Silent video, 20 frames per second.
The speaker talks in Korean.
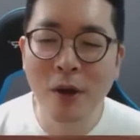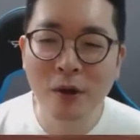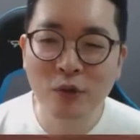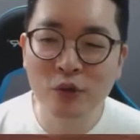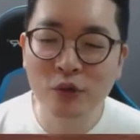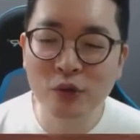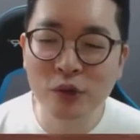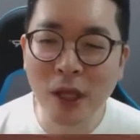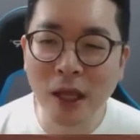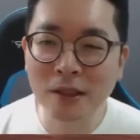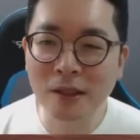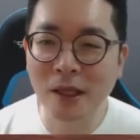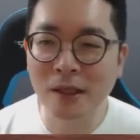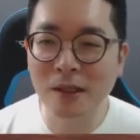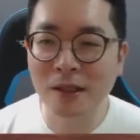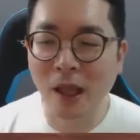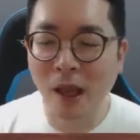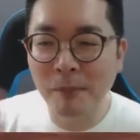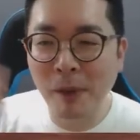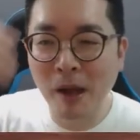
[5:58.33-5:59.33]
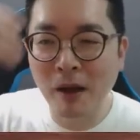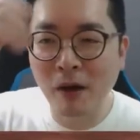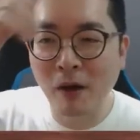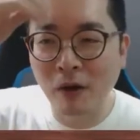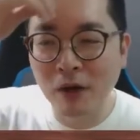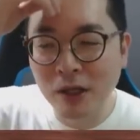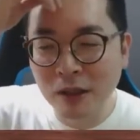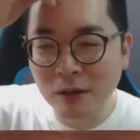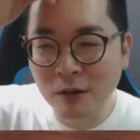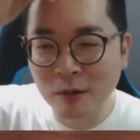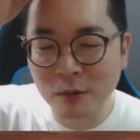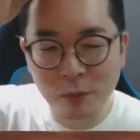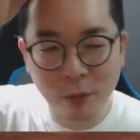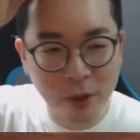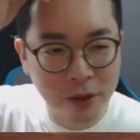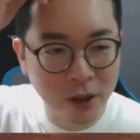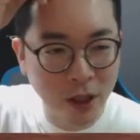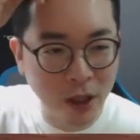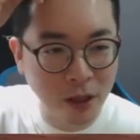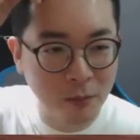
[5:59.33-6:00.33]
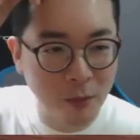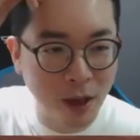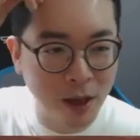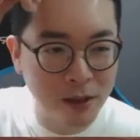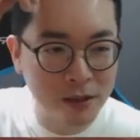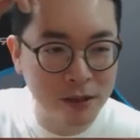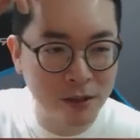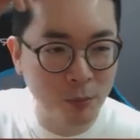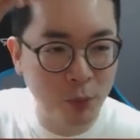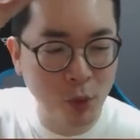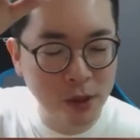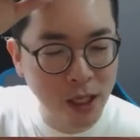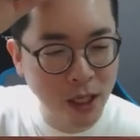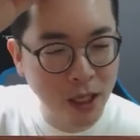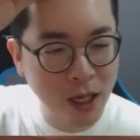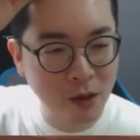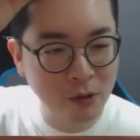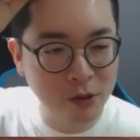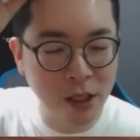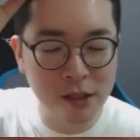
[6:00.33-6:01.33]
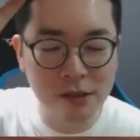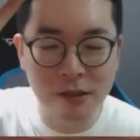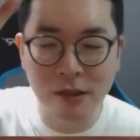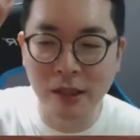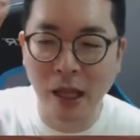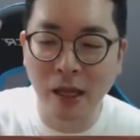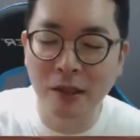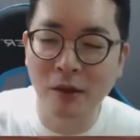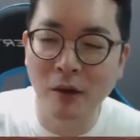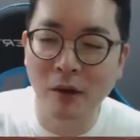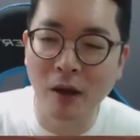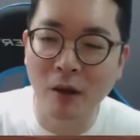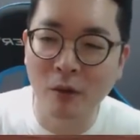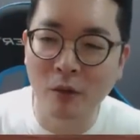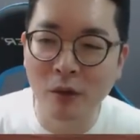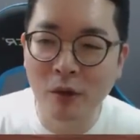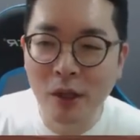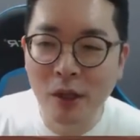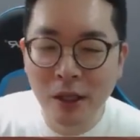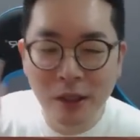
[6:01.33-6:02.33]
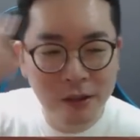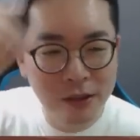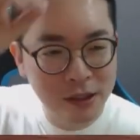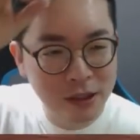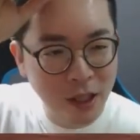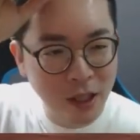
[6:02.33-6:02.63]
루나한테 대판 걸리고 뭐 이렇게 막 해서 폭락하고 나서 나한테 갖고 니네